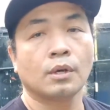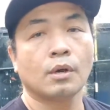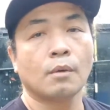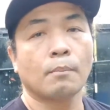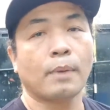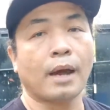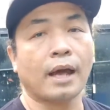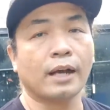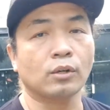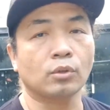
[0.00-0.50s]

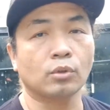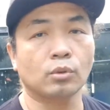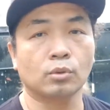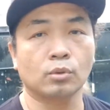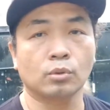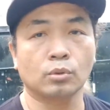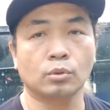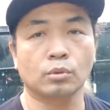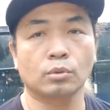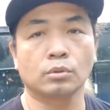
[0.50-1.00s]

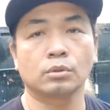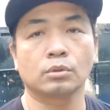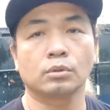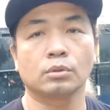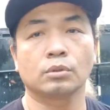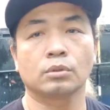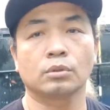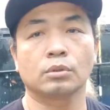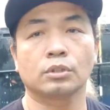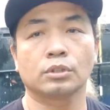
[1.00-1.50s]
baru
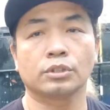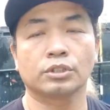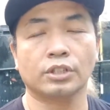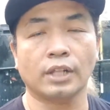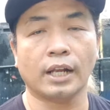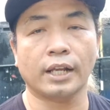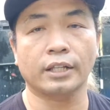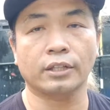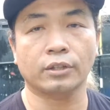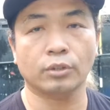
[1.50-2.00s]

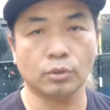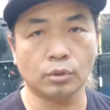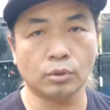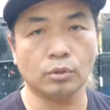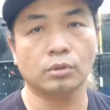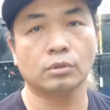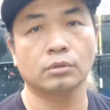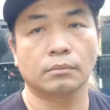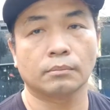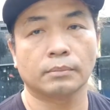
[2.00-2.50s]
setelah itu
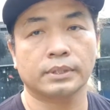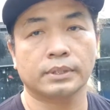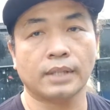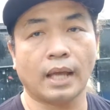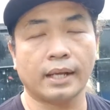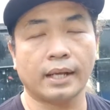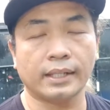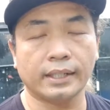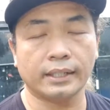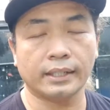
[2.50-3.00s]

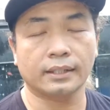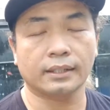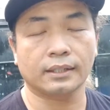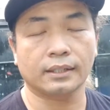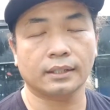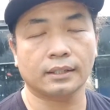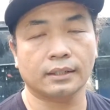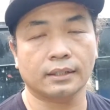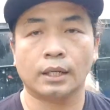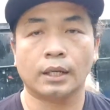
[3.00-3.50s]
besarin
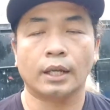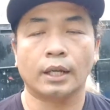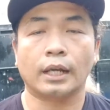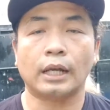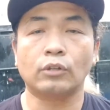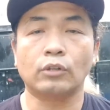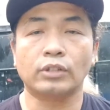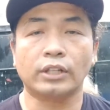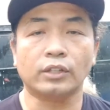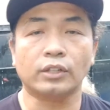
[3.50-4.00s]

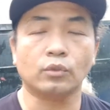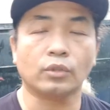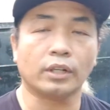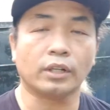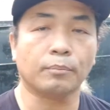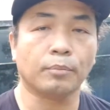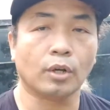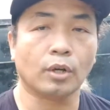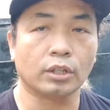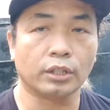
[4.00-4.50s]
kalau saya itu
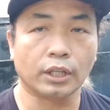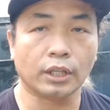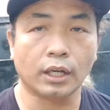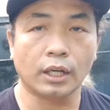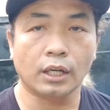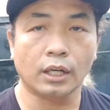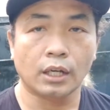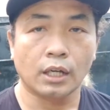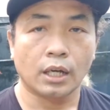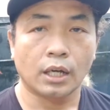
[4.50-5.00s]
repot ya
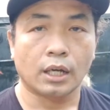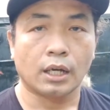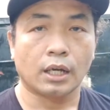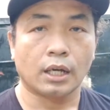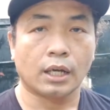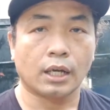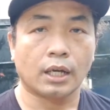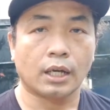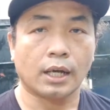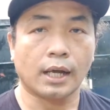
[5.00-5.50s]

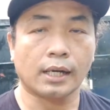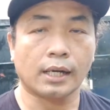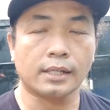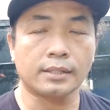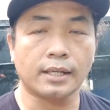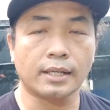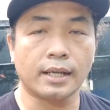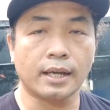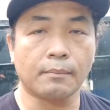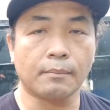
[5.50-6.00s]
karena
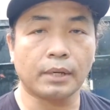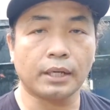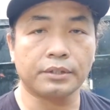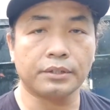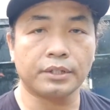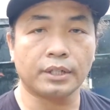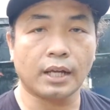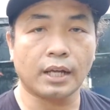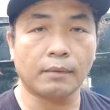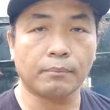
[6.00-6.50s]
saya
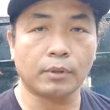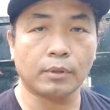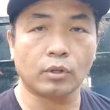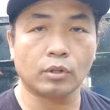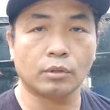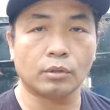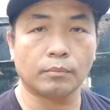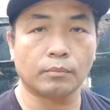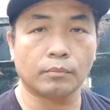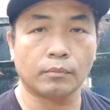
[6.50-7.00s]
mengecilkan
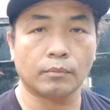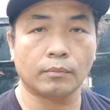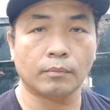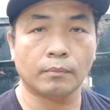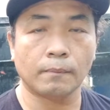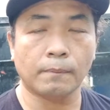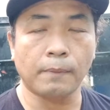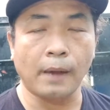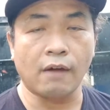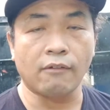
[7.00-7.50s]
perut
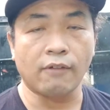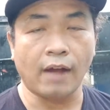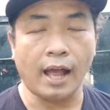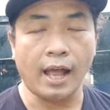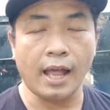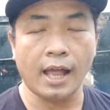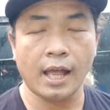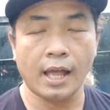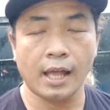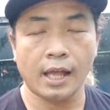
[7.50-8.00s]

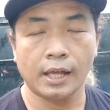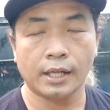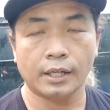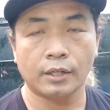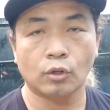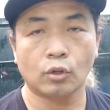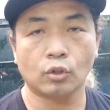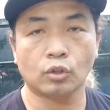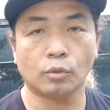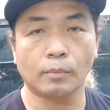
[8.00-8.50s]
bawah
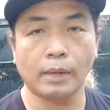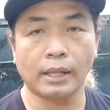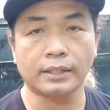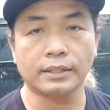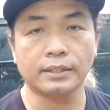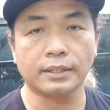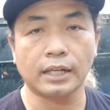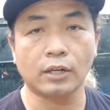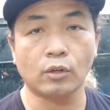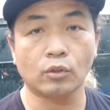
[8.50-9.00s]

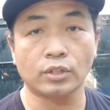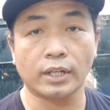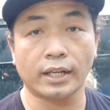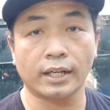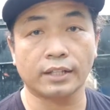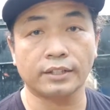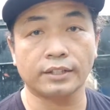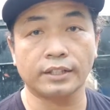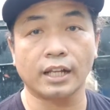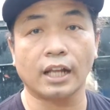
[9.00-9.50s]
otomatis kalau saya
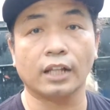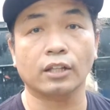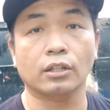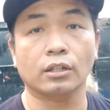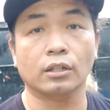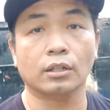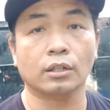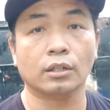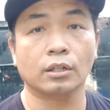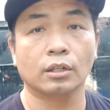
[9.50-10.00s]

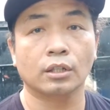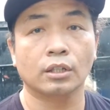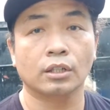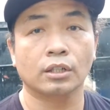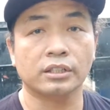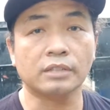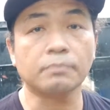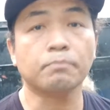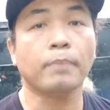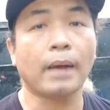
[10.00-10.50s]
kecilkan
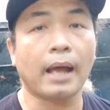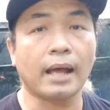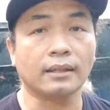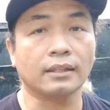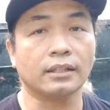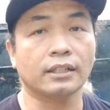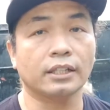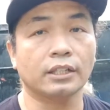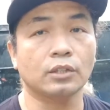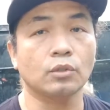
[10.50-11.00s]
cepat
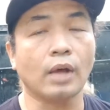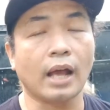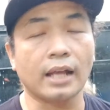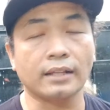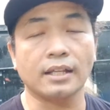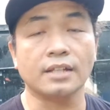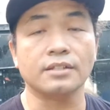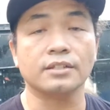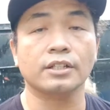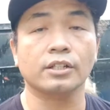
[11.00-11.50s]
itu
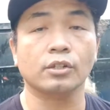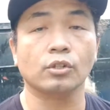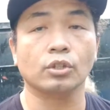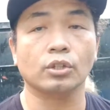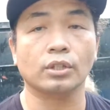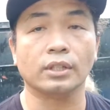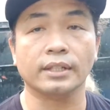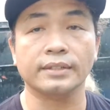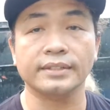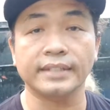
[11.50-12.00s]
atas ikut
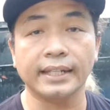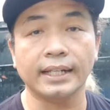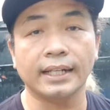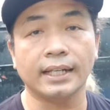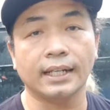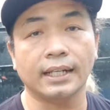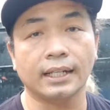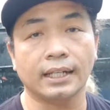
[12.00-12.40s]
kecil